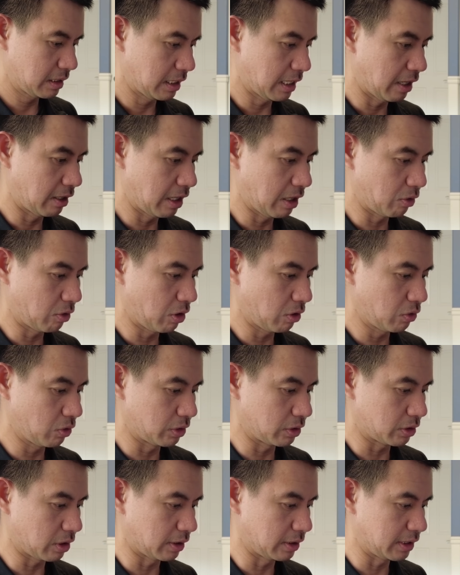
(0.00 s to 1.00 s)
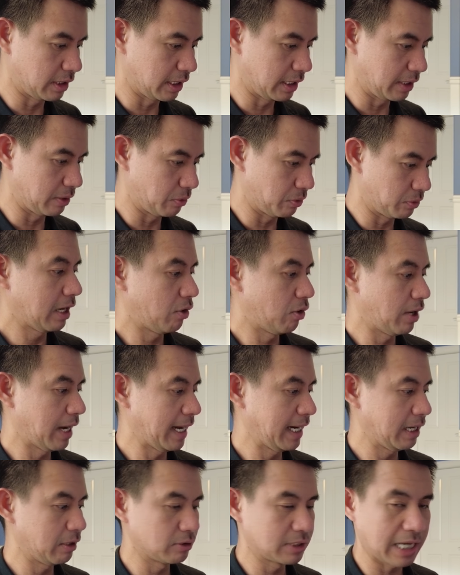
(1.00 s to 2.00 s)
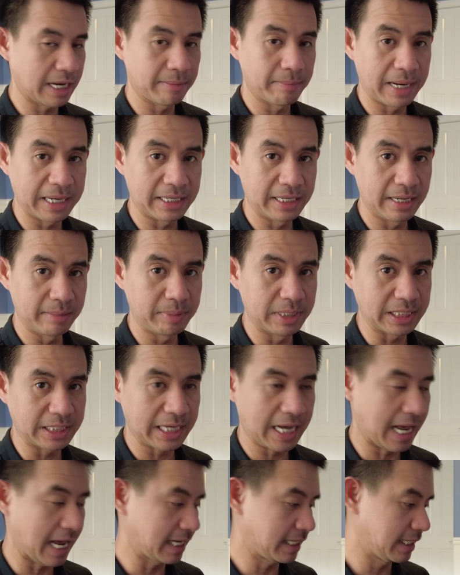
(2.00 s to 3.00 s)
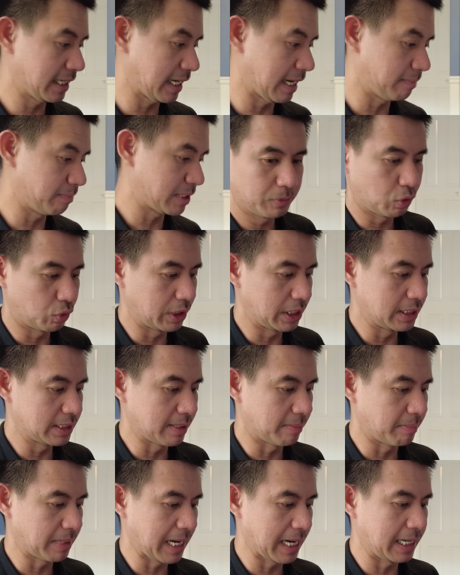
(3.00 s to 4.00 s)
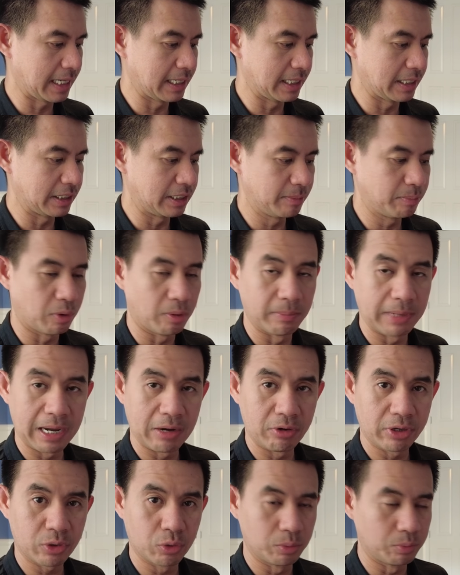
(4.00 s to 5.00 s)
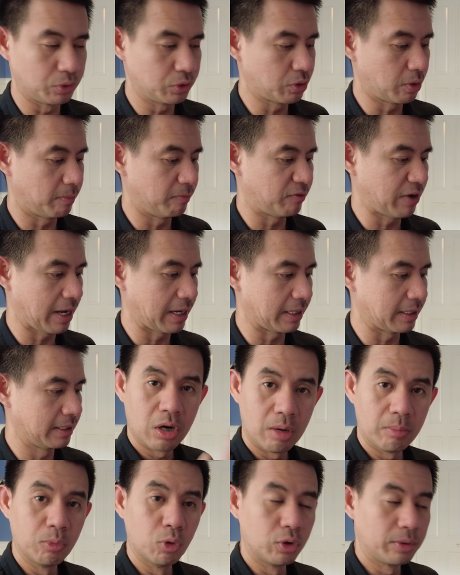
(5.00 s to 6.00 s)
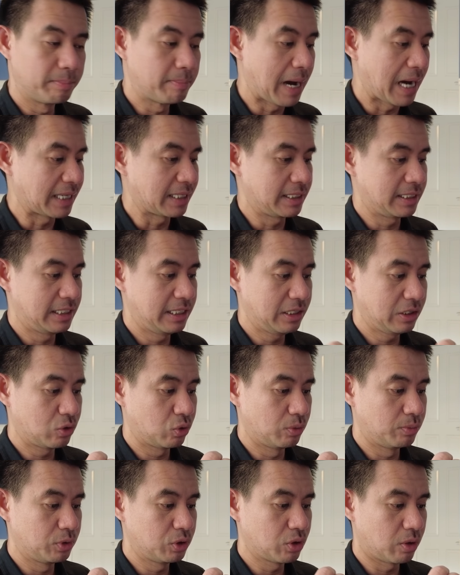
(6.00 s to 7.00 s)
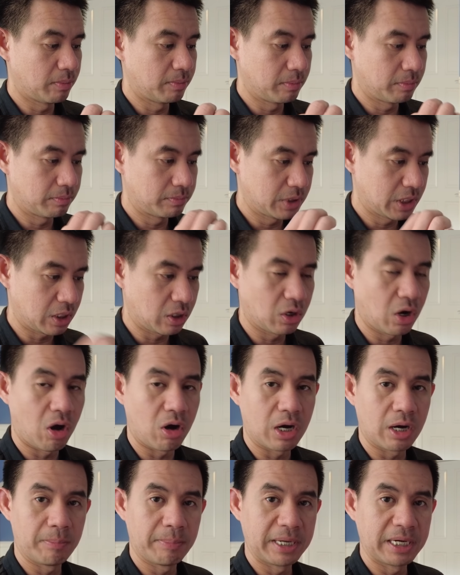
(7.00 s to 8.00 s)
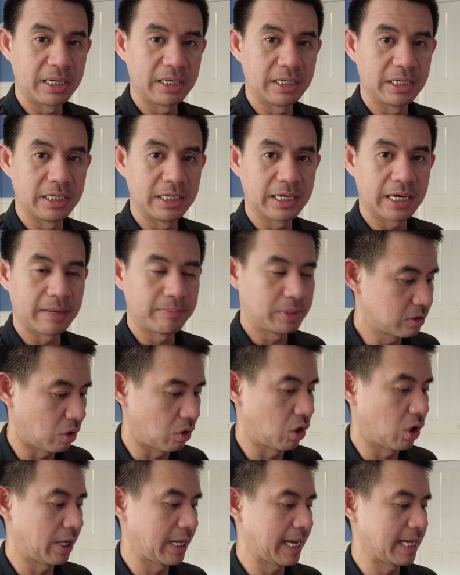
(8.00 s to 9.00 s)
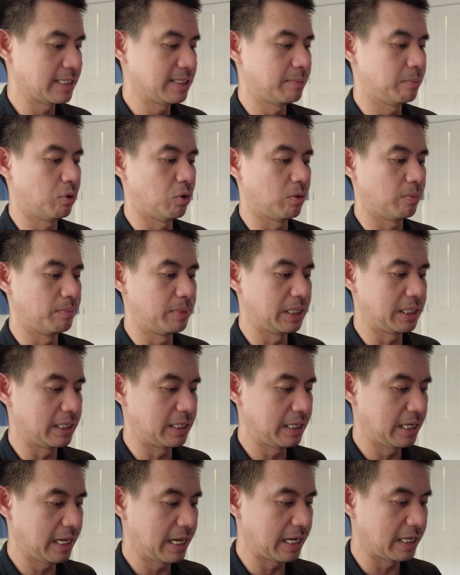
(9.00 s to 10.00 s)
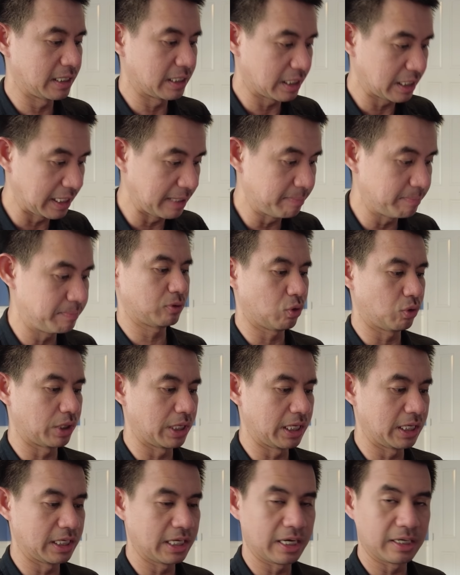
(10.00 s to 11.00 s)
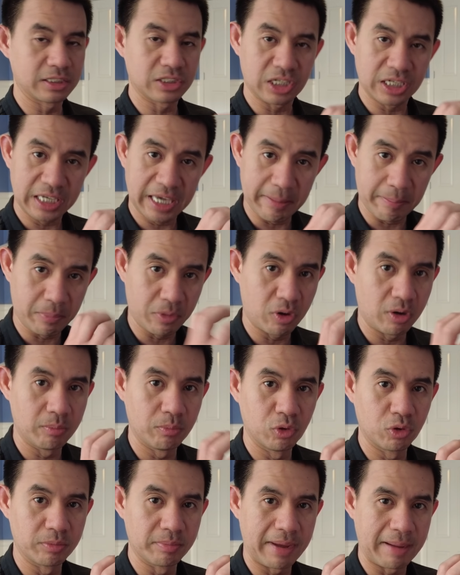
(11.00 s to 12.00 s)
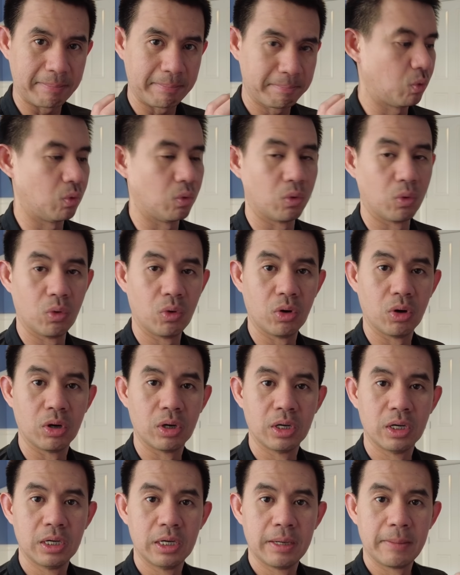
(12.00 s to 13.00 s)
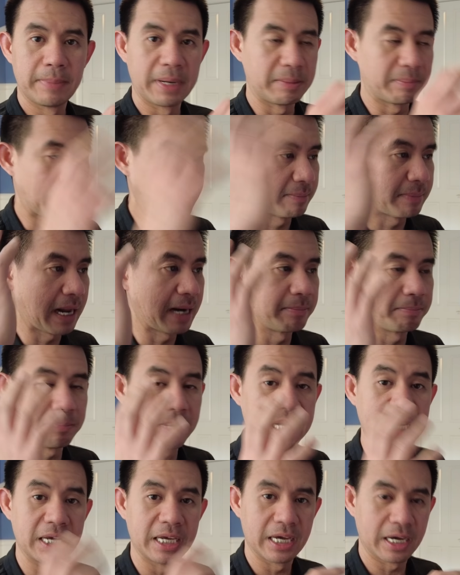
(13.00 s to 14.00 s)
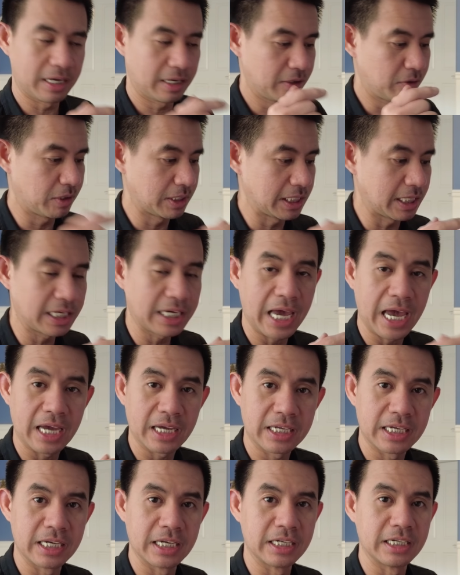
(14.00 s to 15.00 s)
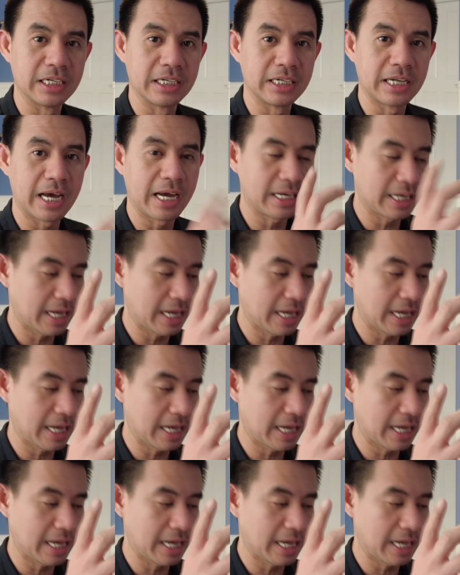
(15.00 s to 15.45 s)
แล้วเราก็กด continue เขาให้เราใส่บัตรเดบิตการ์ดนะครับตรงนี้สำคัญเลยที่ผมเล่าให้คุณผู้ชมฟังข้อมูลบัตรที่คุณผู้ชมจะกรอกเข้าไปในนี้นะครับสองร้อยห้าสิบหกบิต encrypt ตรงนี้เนี่ยจะเก็บข้อมูลแบบโหเป็นพันๆปีกว่าจะแกะคีย์นี้ได้